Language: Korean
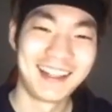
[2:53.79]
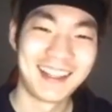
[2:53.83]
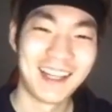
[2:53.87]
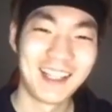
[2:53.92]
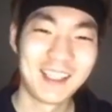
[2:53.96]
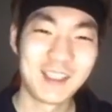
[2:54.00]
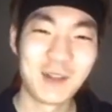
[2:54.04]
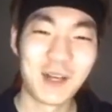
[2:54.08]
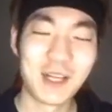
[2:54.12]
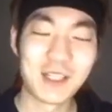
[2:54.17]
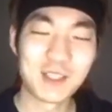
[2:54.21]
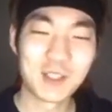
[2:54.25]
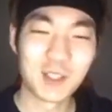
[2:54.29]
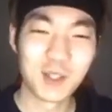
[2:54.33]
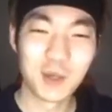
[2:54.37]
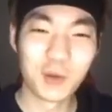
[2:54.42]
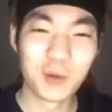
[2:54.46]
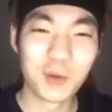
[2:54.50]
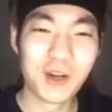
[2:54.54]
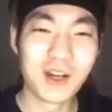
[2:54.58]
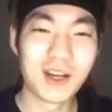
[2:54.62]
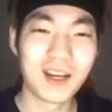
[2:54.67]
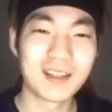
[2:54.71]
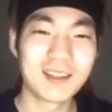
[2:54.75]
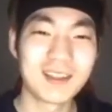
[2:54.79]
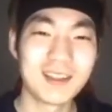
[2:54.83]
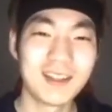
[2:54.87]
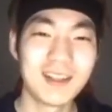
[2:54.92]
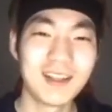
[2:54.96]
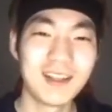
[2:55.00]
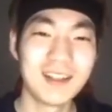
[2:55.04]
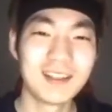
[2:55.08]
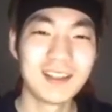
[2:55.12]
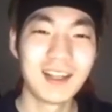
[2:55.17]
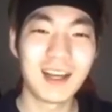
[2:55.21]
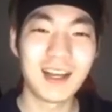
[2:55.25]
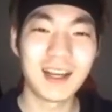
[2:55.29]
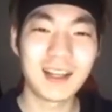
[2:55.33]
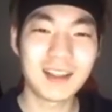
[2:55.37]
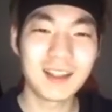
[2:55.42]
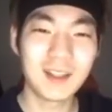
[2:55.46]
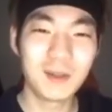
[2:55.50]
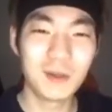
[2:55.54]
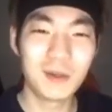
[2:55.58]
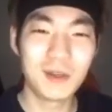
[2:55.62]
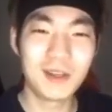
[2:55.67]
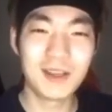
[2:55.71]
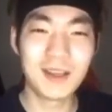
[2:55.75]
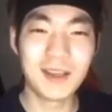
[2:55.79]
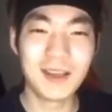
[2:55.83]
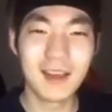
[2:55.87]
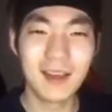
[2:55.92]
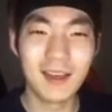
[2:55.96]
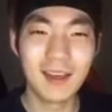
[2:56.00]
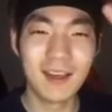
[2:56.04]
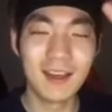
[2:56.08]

다시 왔어요. 공항 갔다가 나 갔다 올게